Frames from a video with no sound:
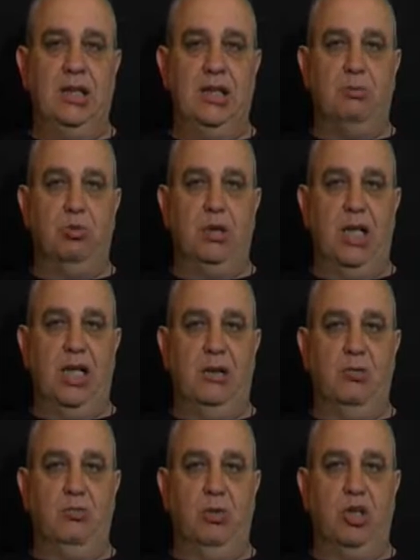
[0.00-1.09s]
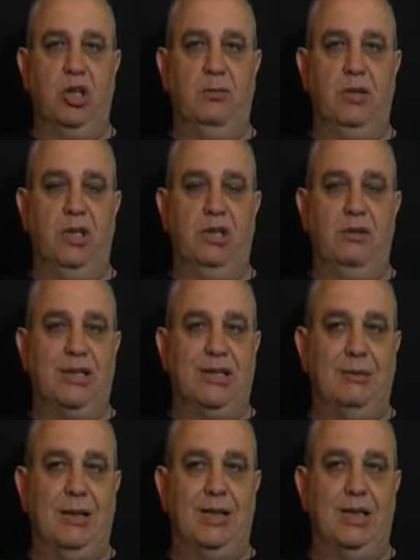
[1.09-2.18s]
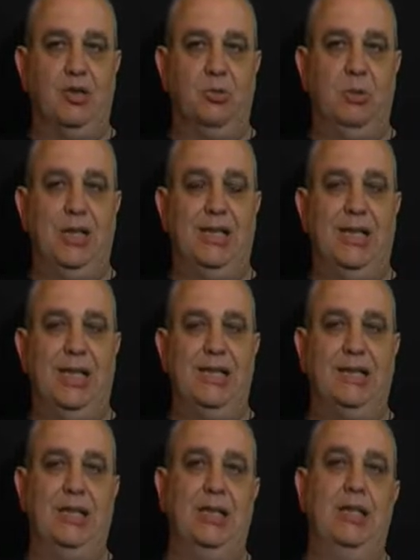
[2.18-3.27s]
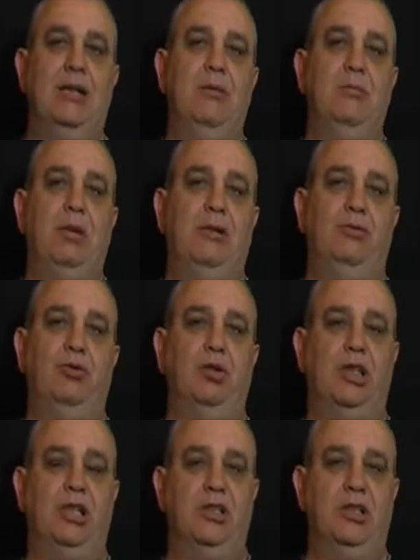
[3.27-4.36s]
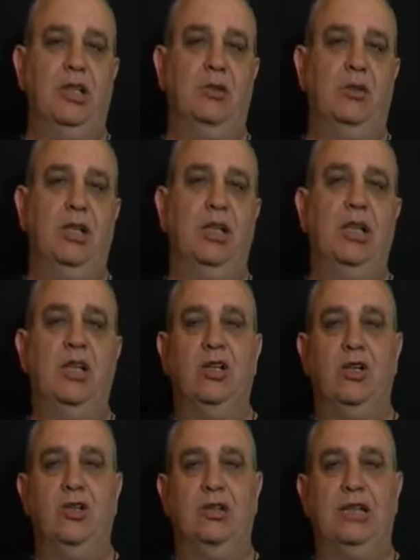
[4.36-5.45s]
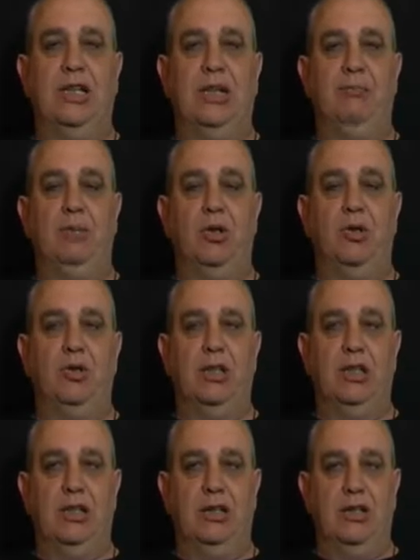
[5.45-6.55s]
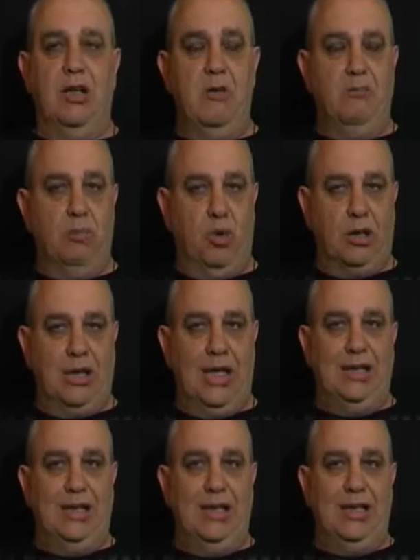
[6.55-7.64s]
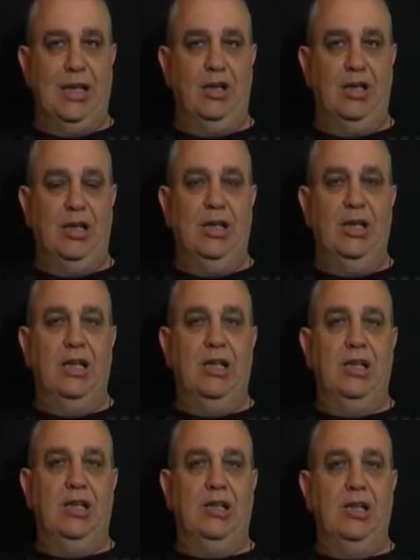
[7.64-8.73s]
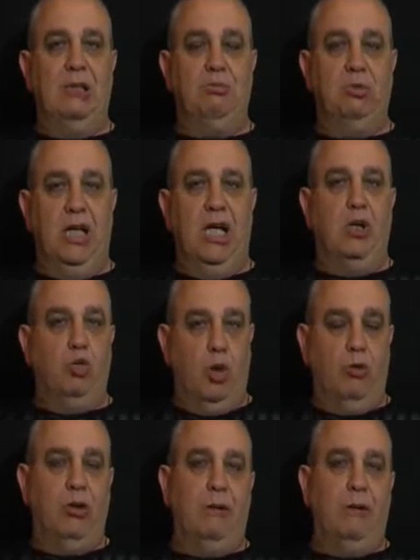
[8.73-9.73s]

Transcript: disputare un buon campionato, diversamente l'interesse per il Fondo di Calcio 5 non sarebbe così eh, importante. È chiaro che disputare un nuovo